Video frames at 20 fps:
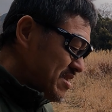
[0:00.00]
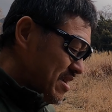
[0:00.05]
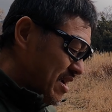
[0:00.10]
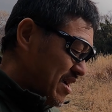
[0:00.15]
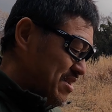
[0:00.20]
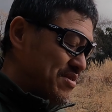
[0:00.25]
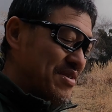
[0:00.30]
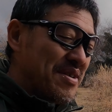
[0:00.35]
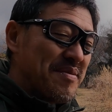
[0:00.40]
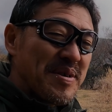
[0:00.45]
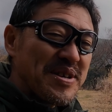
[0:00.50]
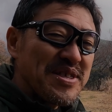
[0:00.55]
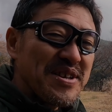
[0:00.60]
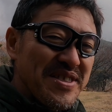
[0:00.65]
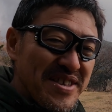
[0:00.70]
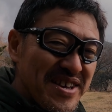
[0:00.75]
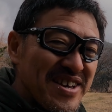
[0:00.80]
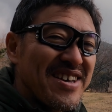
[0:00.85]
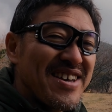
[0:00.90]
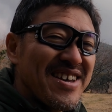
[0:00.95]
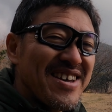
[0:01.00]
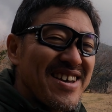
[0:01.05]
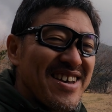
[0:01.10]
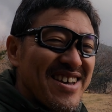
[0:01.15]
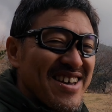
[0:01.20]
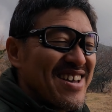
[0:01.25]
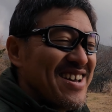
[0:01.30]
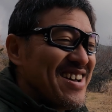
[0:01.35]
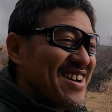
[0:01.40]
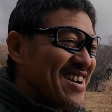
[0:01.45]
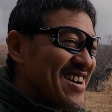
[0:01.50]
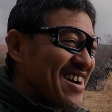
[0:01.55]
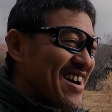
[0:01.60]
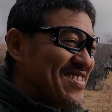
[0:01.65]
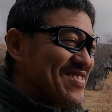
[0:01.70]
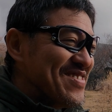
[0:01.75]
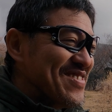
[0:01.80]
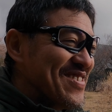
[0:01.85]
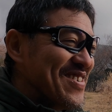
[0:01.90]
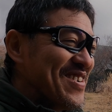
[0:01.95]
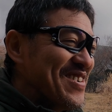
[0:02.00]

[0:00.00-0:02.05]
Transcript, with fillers: あるいはまだねあの